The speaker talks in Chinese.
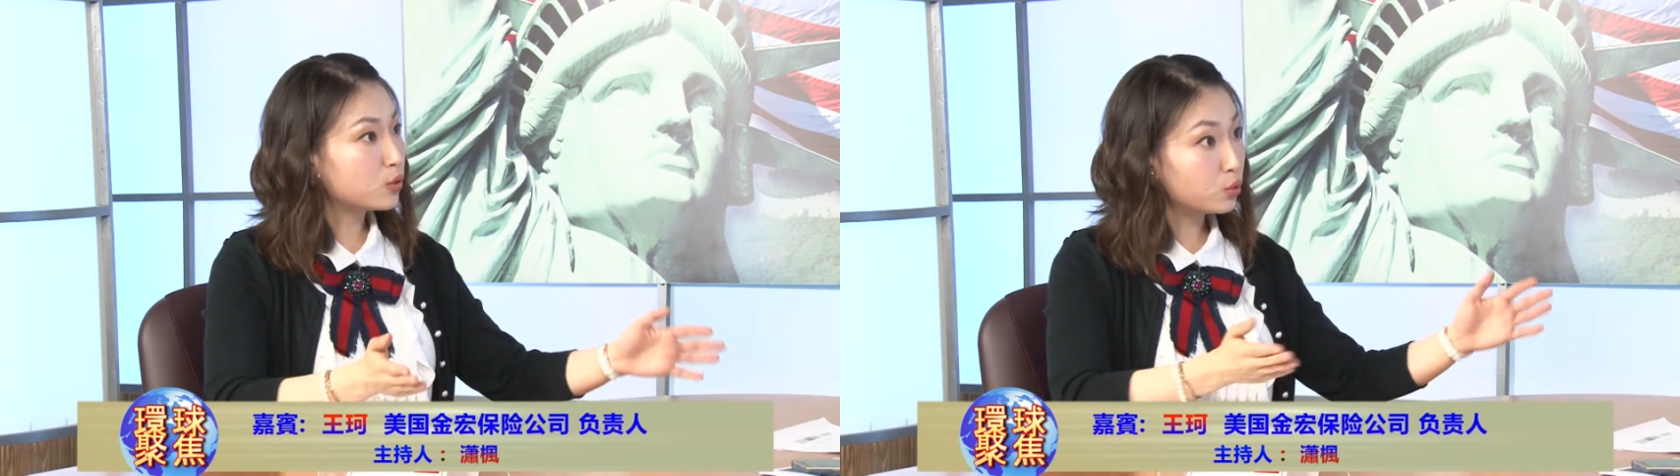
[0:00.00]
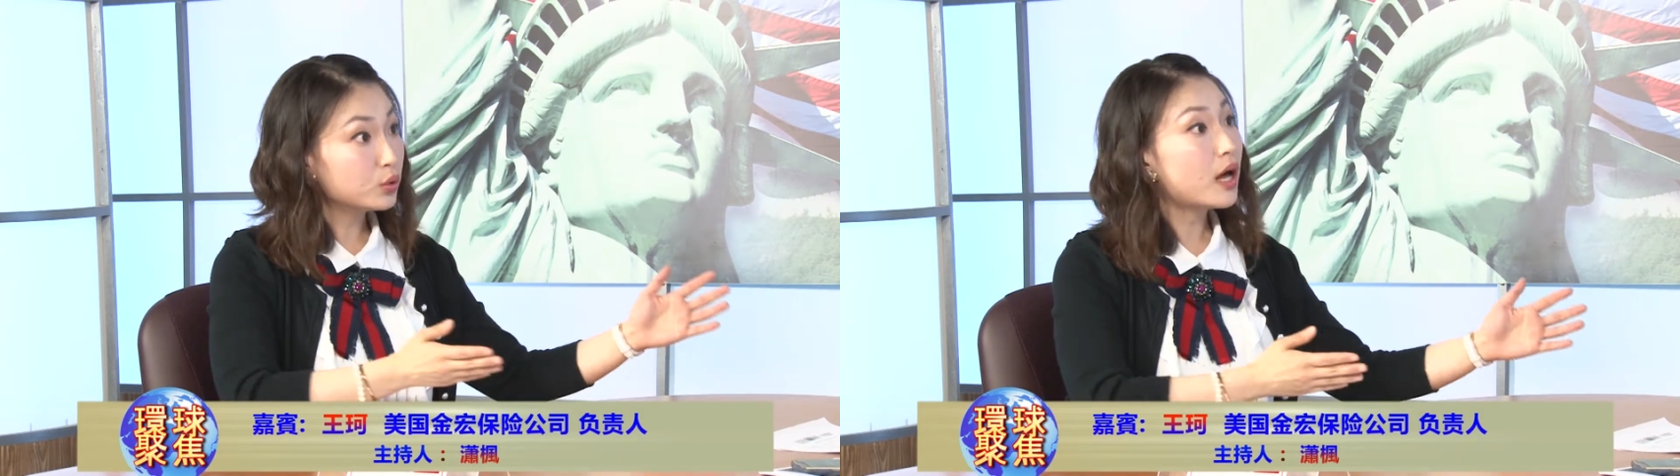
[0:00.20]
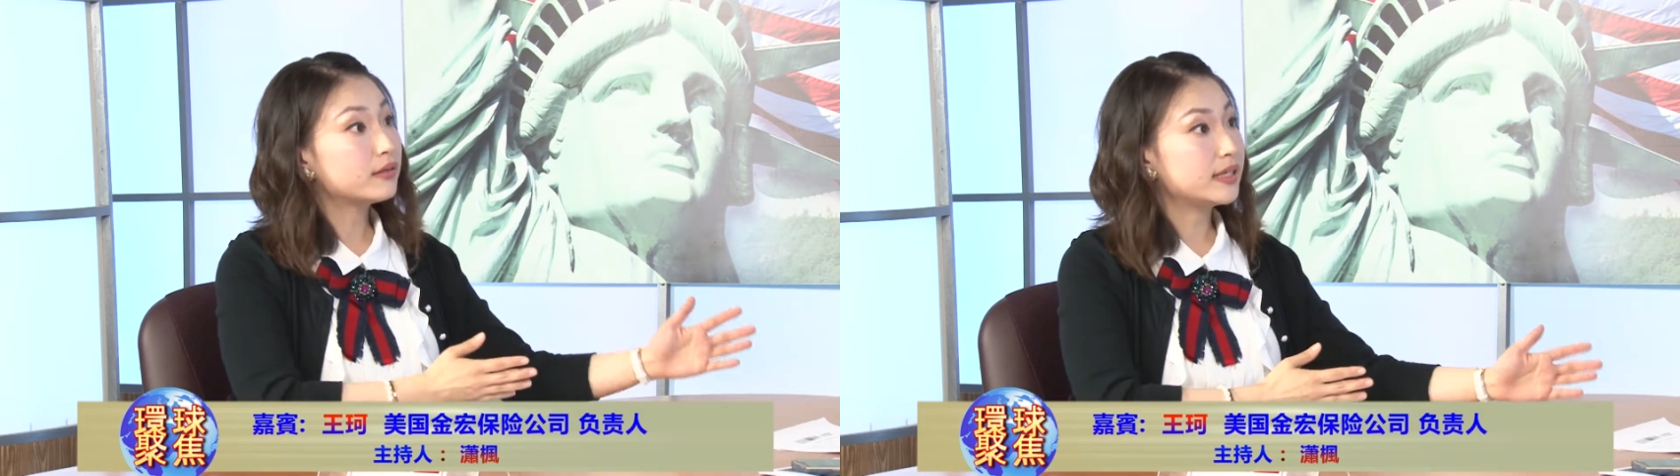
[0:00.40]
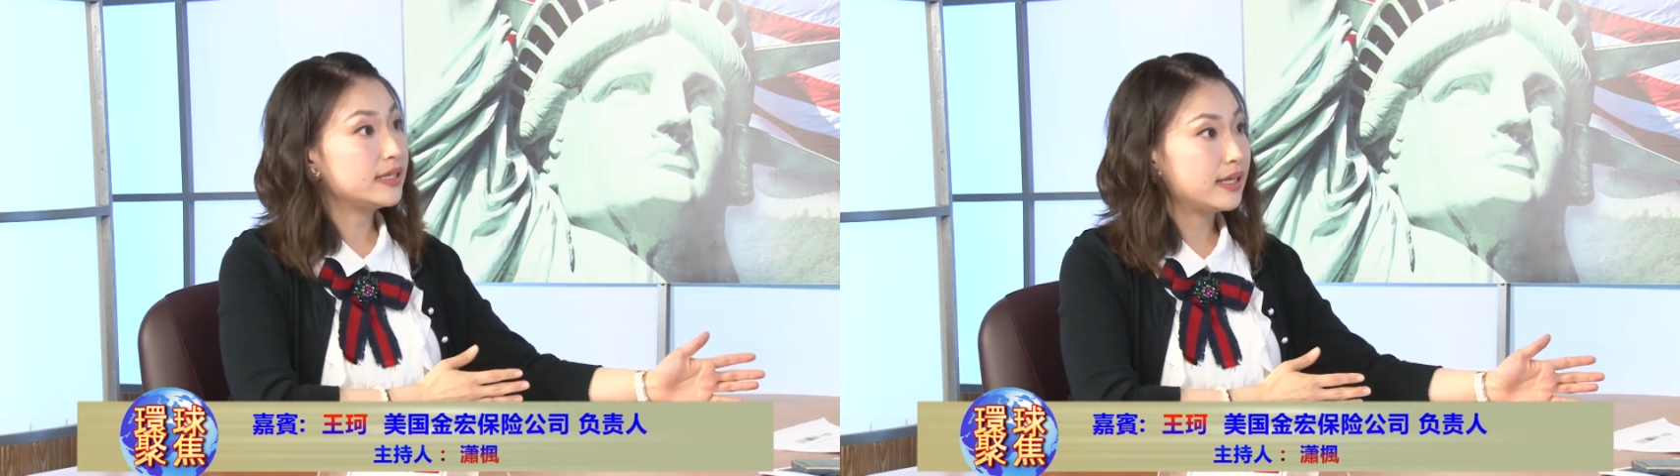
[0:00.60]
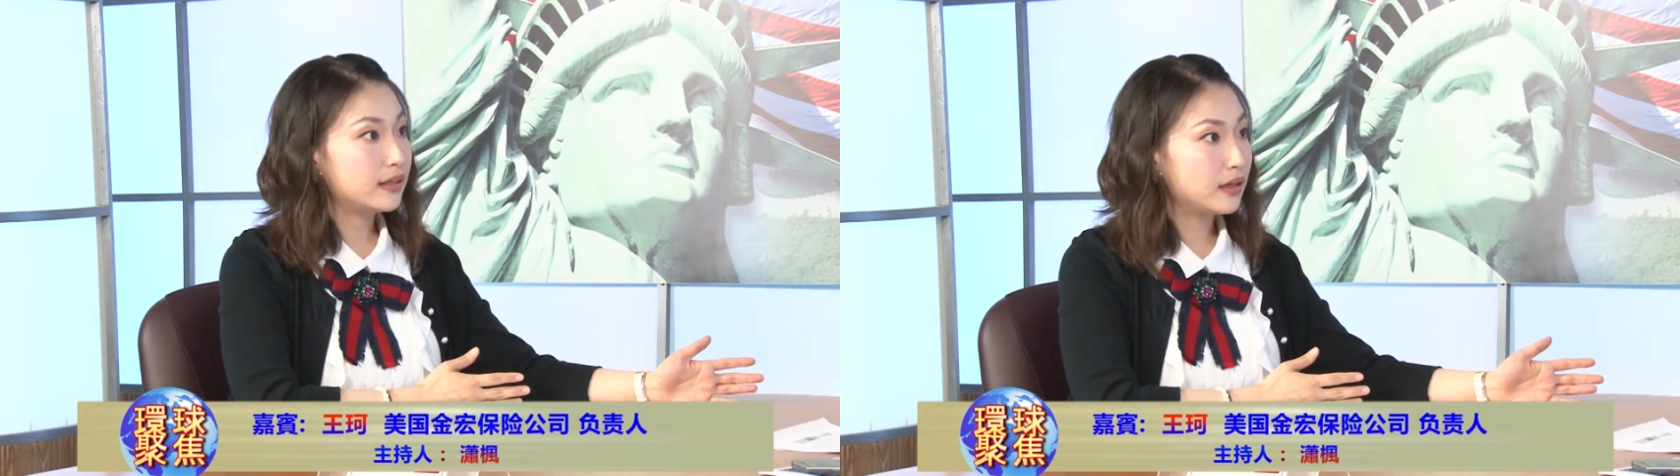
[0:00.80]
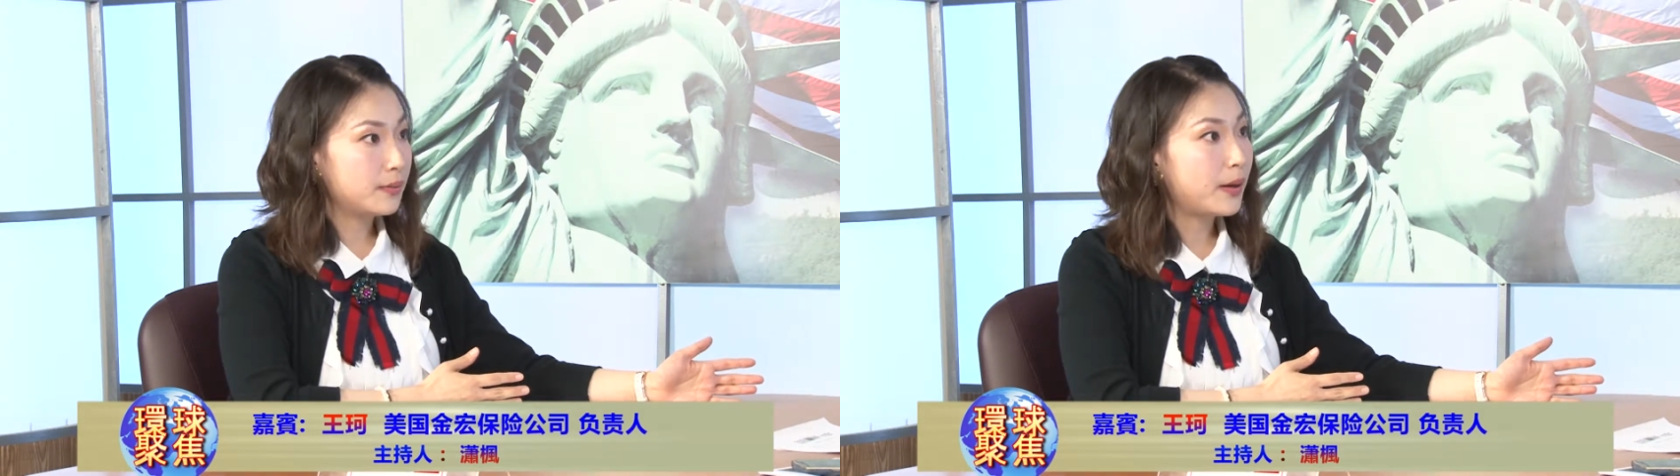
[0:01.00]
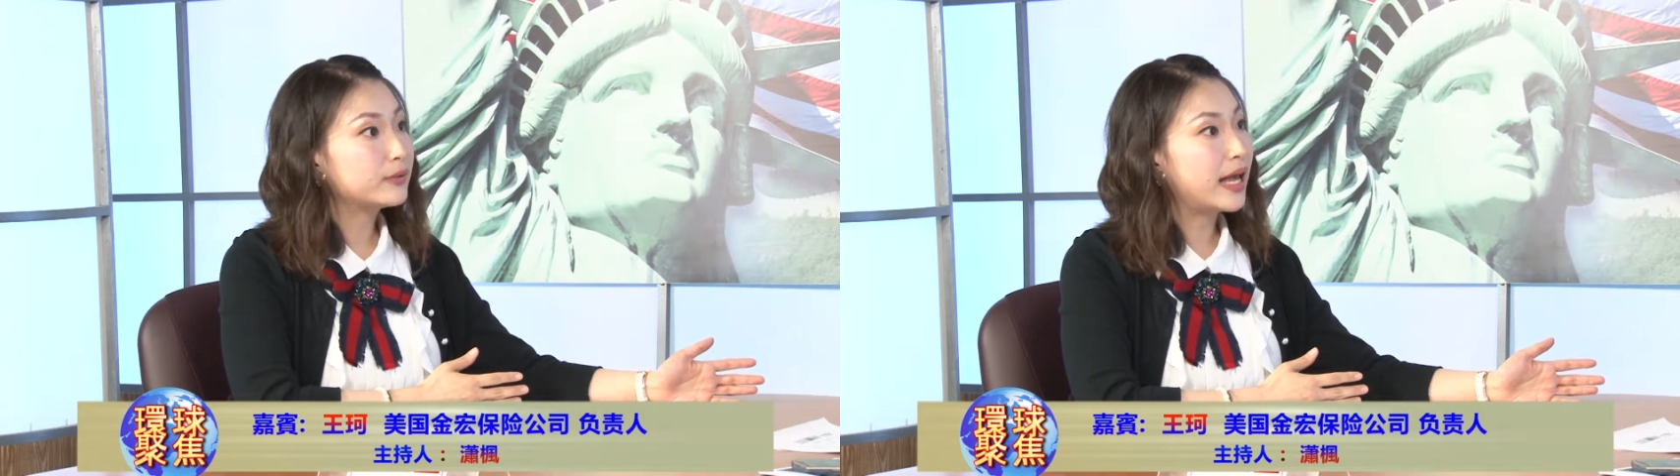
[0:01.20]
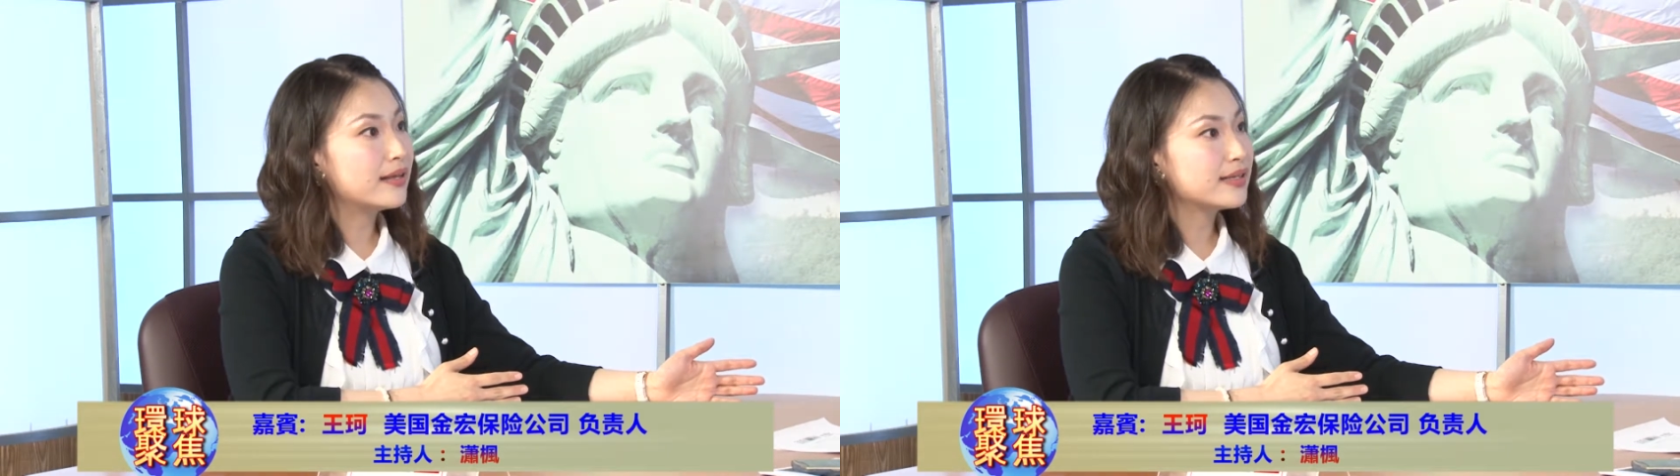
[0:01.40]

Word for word: 古老的一点的保单，